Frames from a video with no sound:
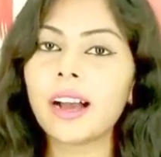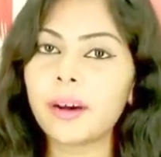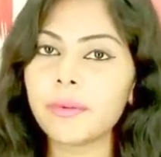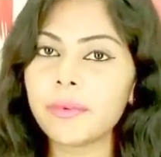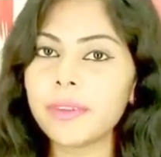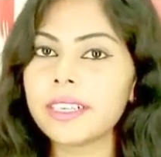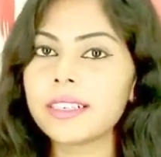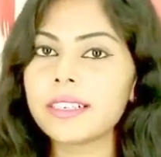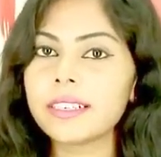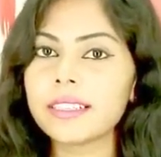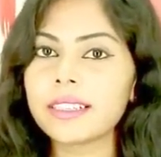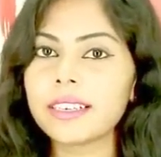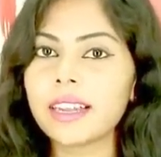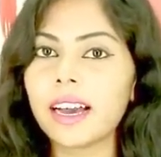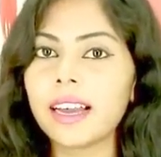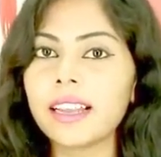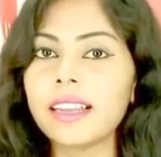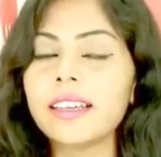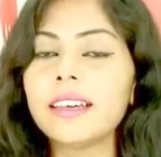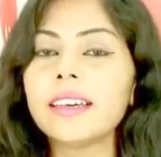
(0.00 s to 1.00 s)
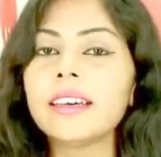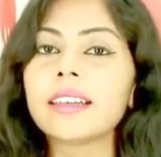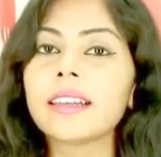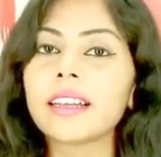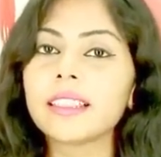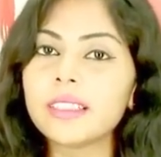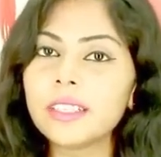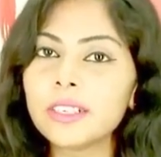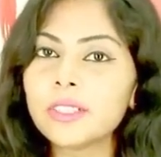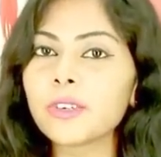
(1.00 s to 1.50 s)
அப்படின்றதுனால
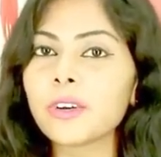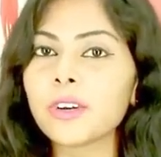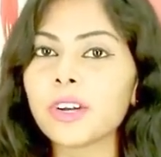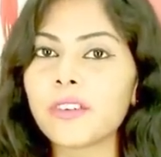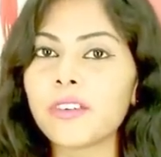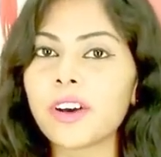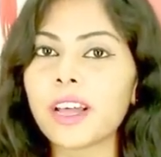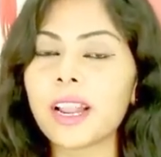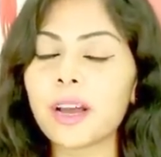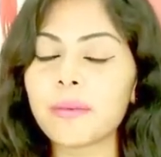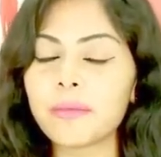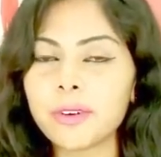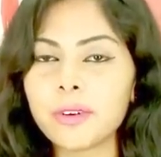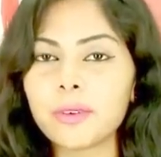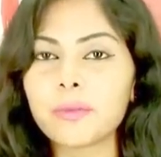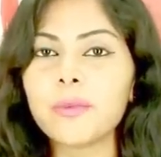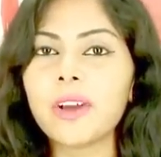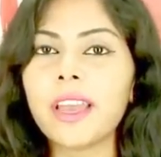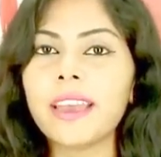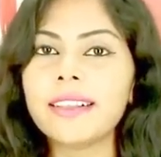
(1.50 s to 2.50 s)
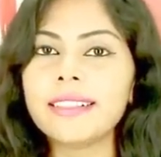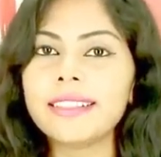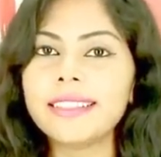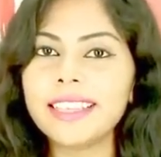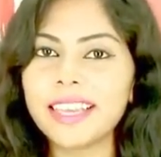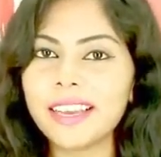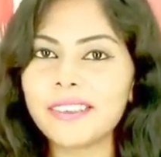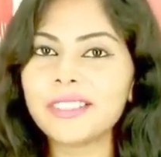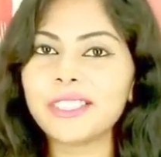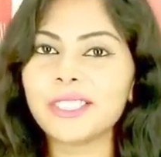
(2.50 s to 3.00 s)
ரத்த சோகை வராமல் ரொம்ப
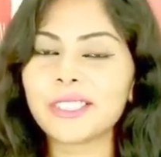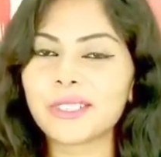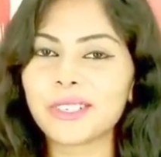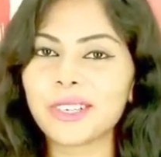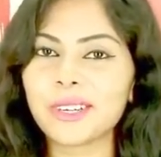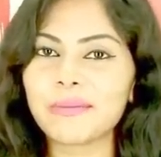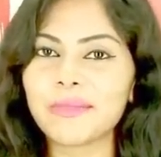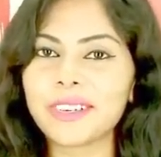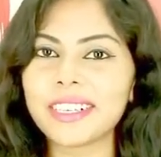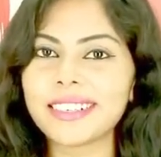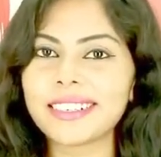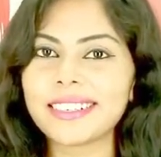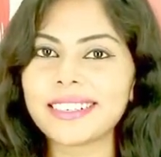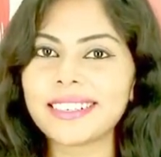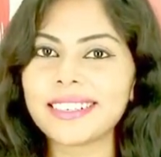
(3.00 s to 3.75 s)
ஹெல்த்தியாக வச்சுக்கோ நம்மளை